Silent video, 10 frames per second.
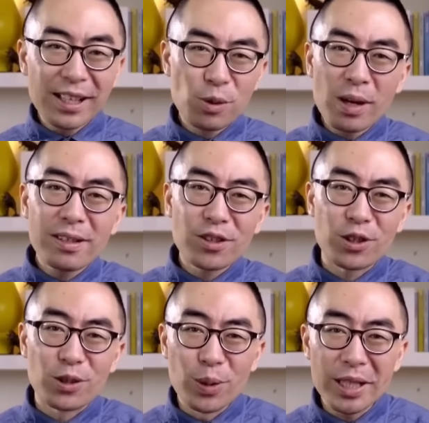那装个
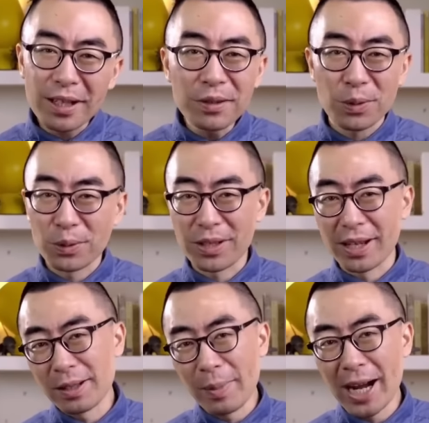齿轮箱总是
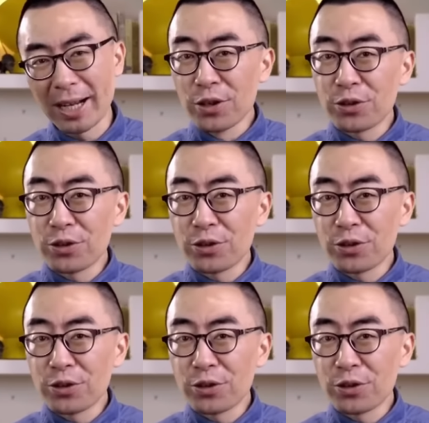沉的吧？